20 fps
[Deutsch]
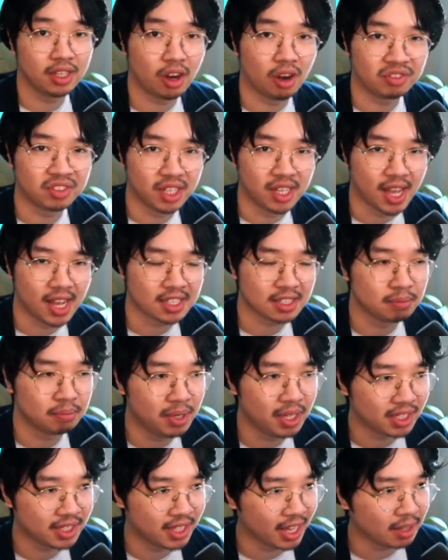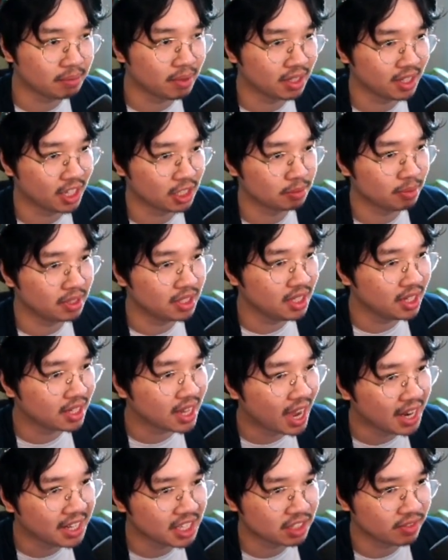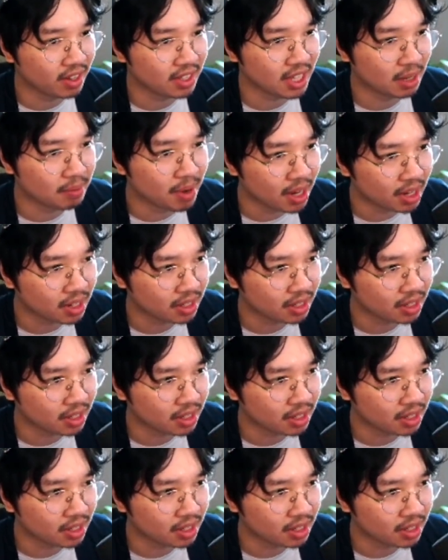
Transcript: Auf den ersten Blick denkt man, dass man hier gar nichts weiter machen